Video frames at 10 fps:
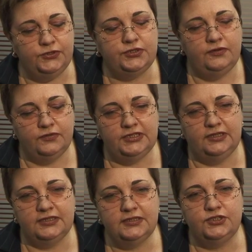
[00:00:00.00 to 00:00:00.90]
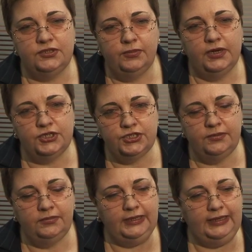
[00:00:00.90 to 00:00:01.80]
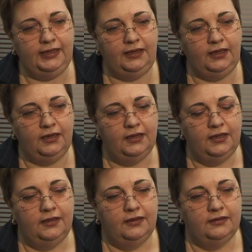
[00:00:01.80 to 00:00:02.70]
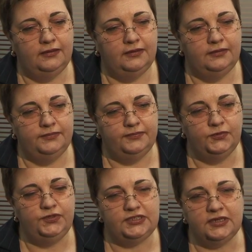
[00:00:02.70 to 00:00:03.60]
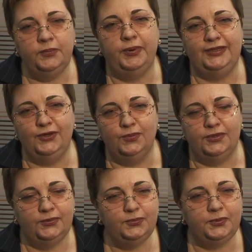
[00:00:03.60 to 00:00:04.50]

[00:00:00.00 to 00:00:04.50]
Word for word: платеж для него стал достаточно большим и э, ну, несколько неподъемным.